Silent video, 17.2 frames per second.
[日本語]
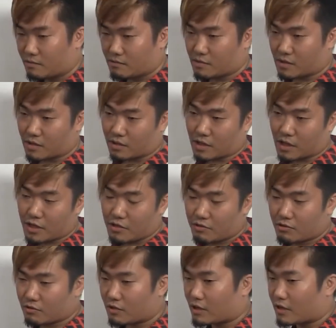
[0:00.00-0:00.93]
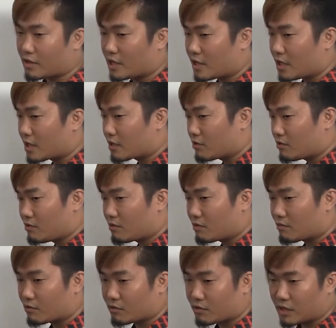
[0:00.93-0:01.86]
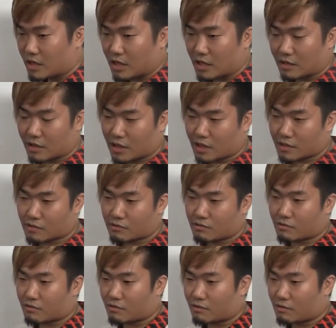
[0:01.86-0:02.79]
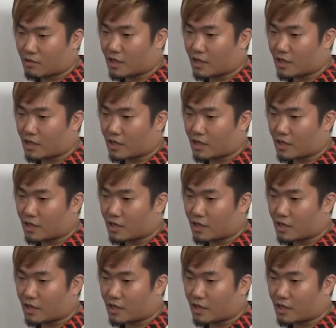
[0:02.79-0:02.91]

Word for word: まあ、内容とかは言えないけど僕はねダーツの